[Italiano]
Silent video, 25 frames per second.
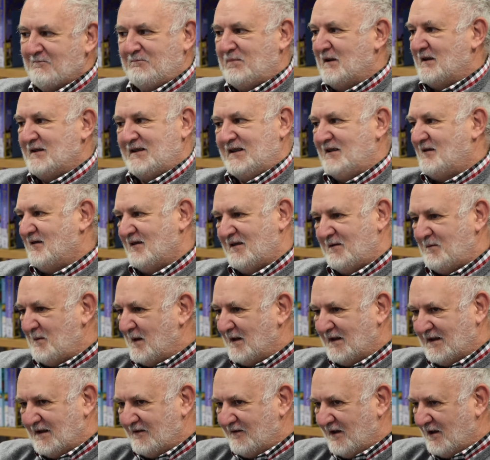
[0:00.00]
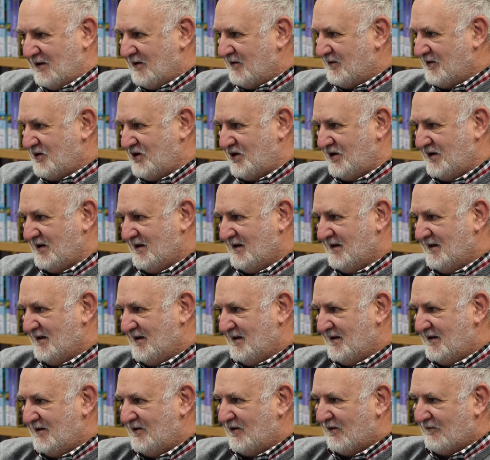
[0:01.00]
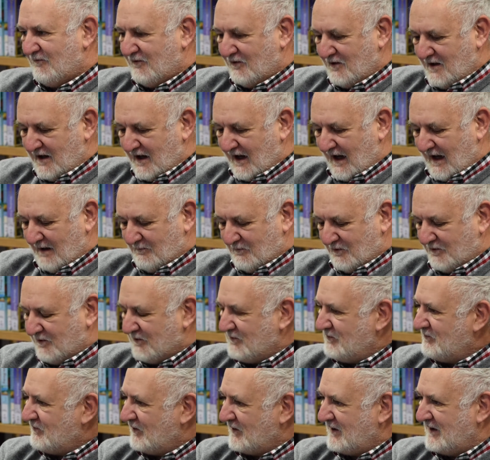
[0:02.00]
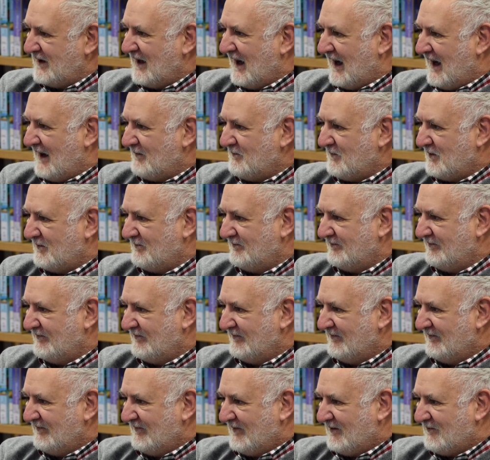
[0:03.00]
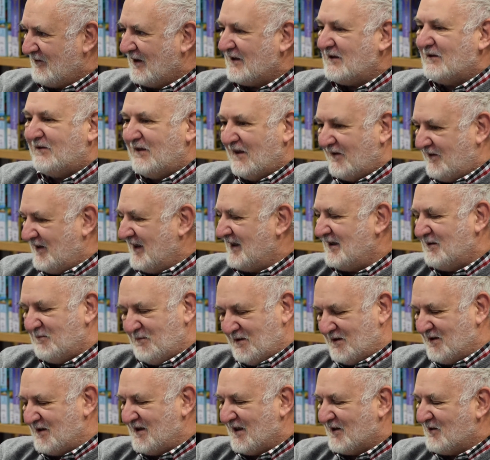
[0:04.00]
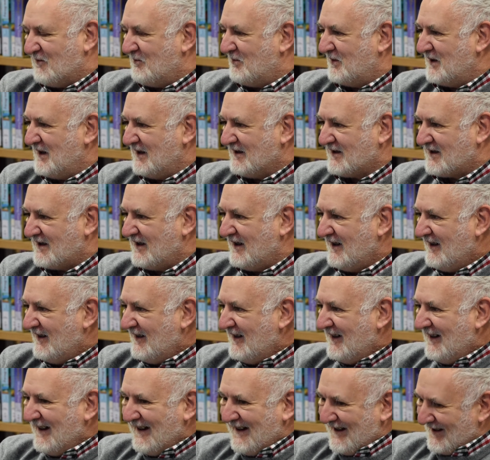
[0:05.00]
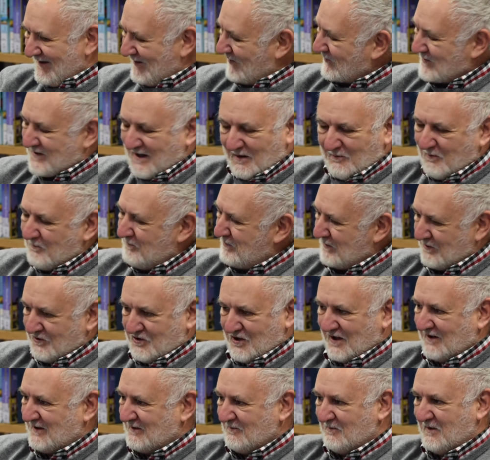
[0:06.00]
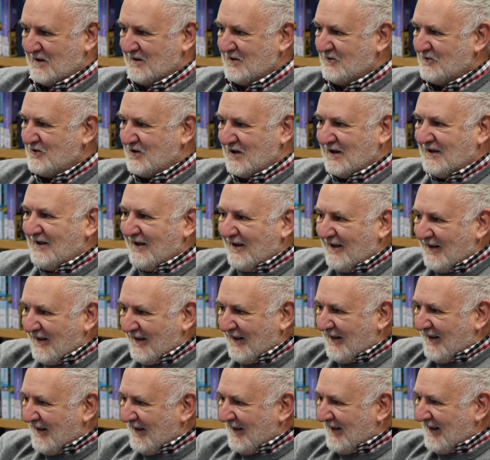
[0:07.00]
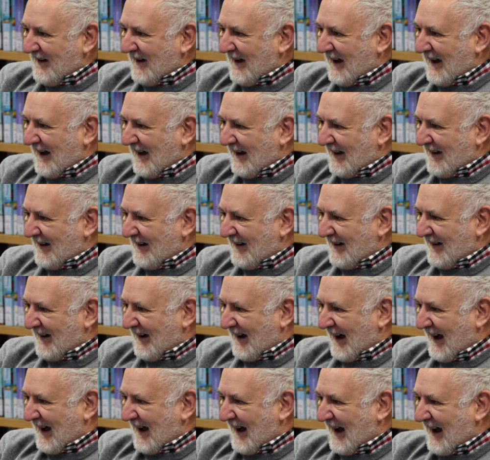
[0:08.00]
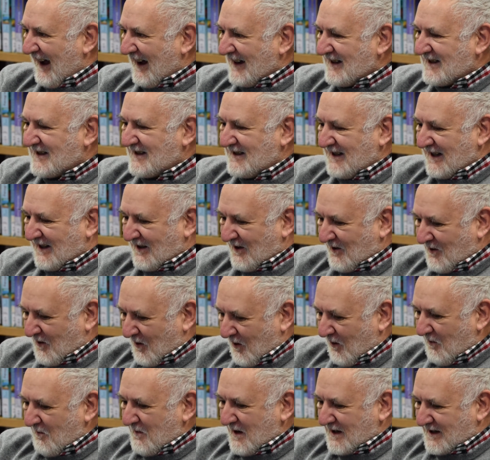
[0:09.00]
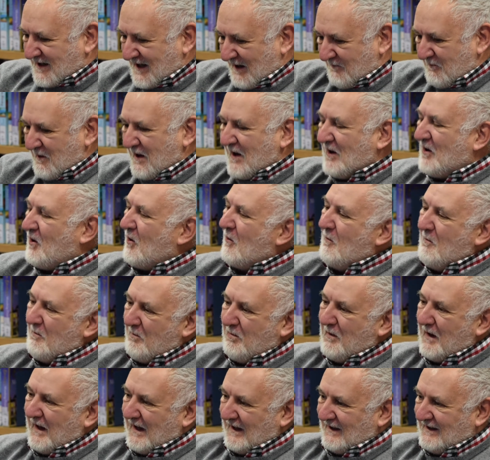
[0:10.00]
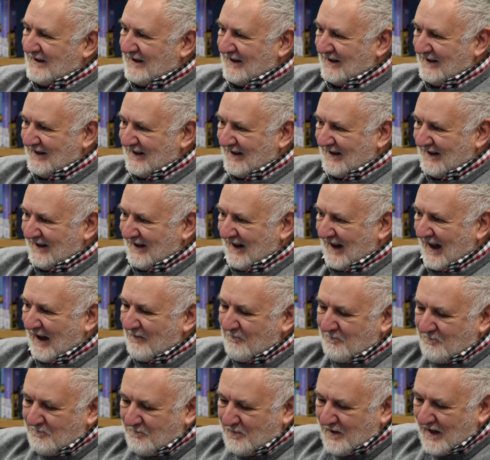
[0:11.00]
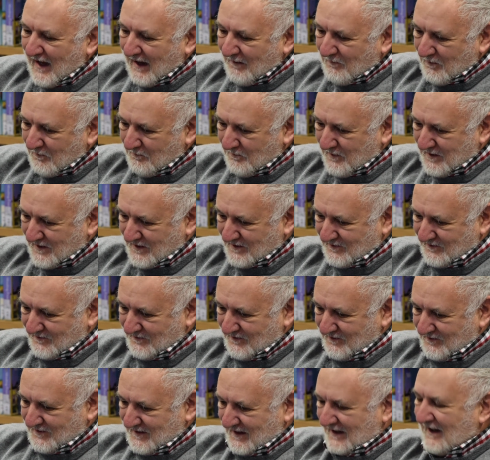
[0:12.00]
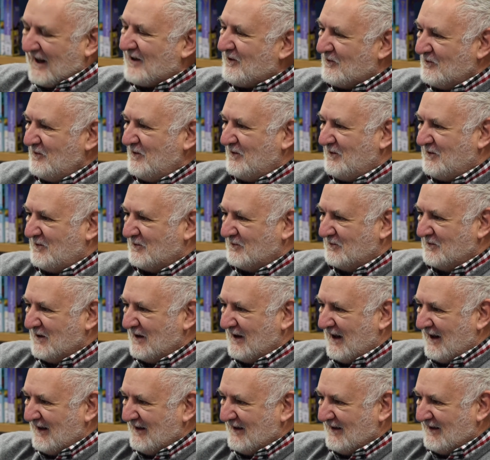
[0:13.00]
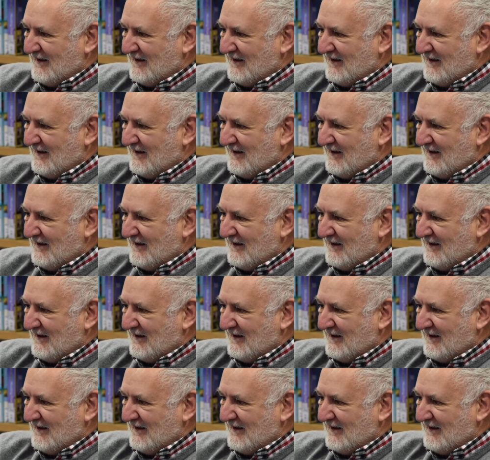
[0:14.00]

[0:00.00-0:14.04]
particolarmente veloci, non voliamo, non nuotiamo, quando fa freddo bisogna coprirsi, non siamo un progetto ben riuscito. E siccome siamo incompleti, abbiamo bisogno della cultura